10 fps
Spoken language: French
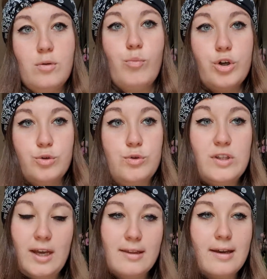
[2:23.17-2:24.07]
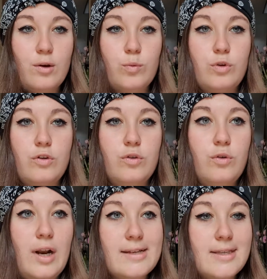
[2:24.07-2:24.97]
Moi, je suis très très contente
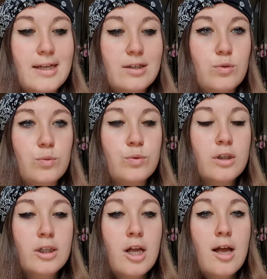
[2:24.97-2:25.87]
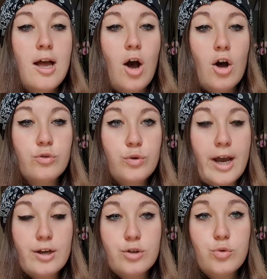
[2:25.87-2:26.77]
de la sélection. En tout
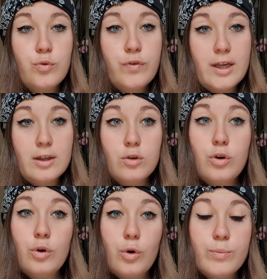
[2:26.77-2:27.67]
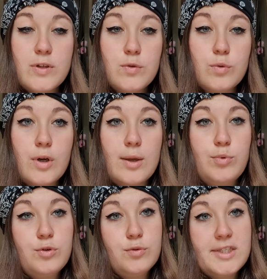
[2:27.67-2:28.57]
cas, je vous fais de gros bisous et
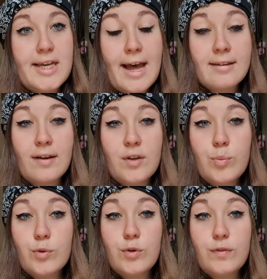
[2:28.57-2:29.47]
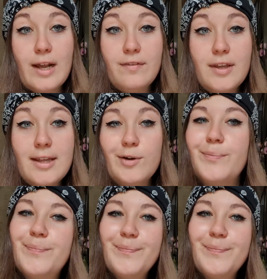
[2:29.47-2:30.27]
puis je vous dis à très vite pour de nouvelles vidéos.